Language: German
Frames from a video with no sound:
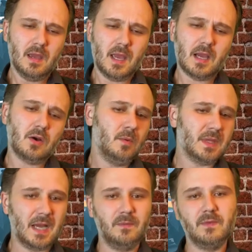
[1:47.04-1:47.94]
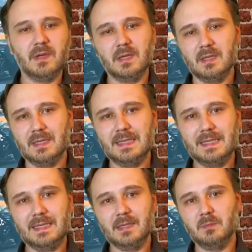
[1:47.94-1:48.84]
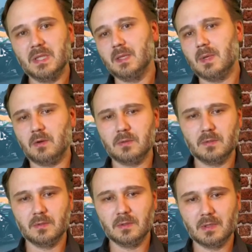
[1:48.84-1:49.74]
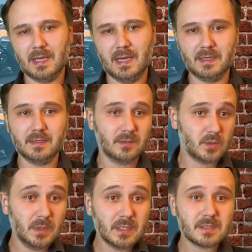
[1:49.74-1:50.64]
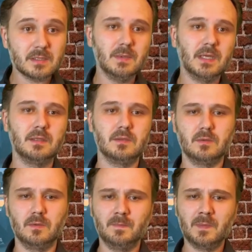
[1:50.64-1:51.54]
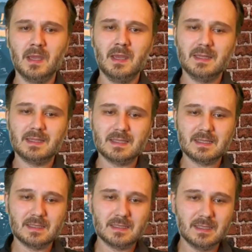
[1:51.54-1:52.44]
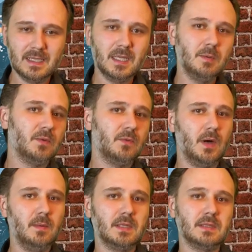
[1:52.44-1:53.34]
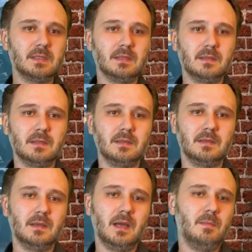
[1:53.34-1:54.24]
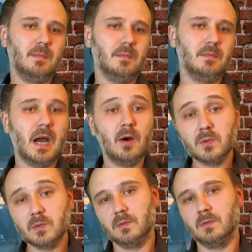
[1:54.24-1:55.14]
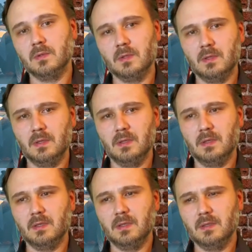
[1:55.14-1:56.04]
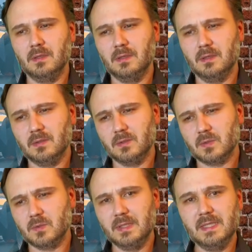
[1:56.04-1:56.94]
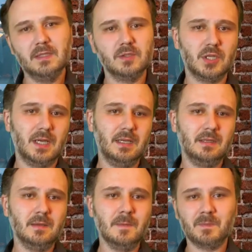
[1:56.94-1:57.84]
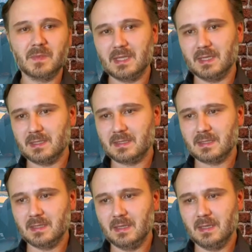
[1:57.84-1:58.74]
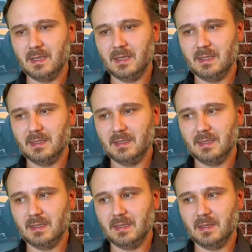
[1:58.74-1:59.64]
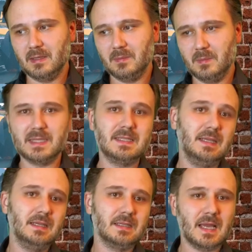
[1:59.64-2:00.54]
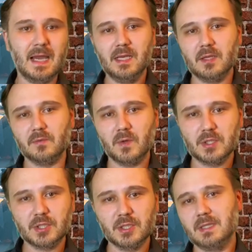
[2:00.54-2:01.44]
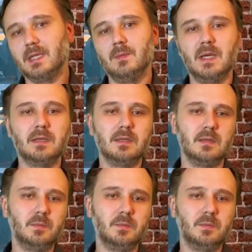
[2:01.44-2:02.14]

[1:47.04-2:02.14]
Er kommt einfach nicht mit dem Auto klar. Zumindest wirkt es so. Dass es nicht die Performance äh, am Auto zu liegen scheint, dass Mercedes einige Fortschritte gemacht hat,